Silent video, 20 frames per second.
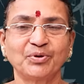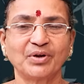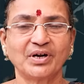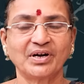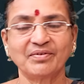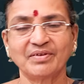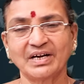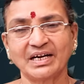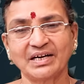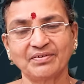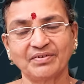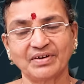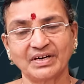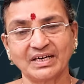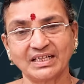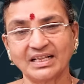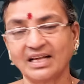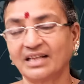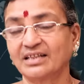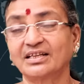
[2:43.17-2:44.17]
ఉండడం
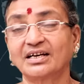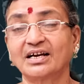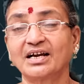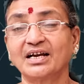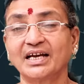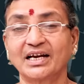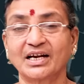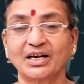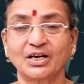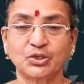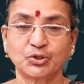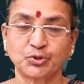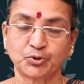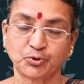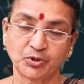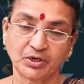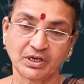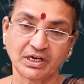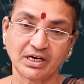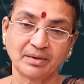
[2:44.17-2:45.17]
అనేటువంటిది అంతగా ఎక్కడ
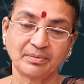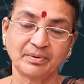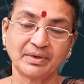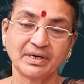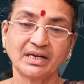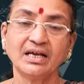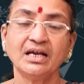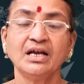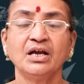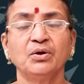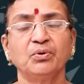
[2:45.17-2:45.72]
చూడడం కాబట్టి